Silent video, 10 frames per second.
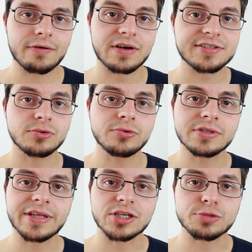Was du nun
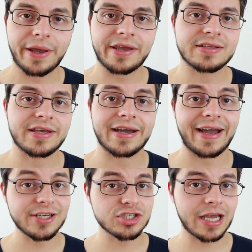in deine Speicherdatei
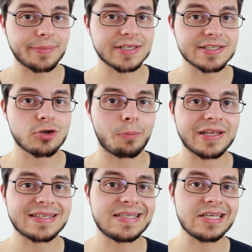reinschreibst, ist
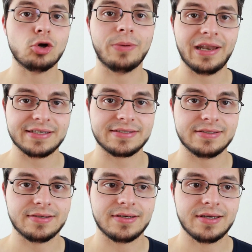komplett dir überlassen.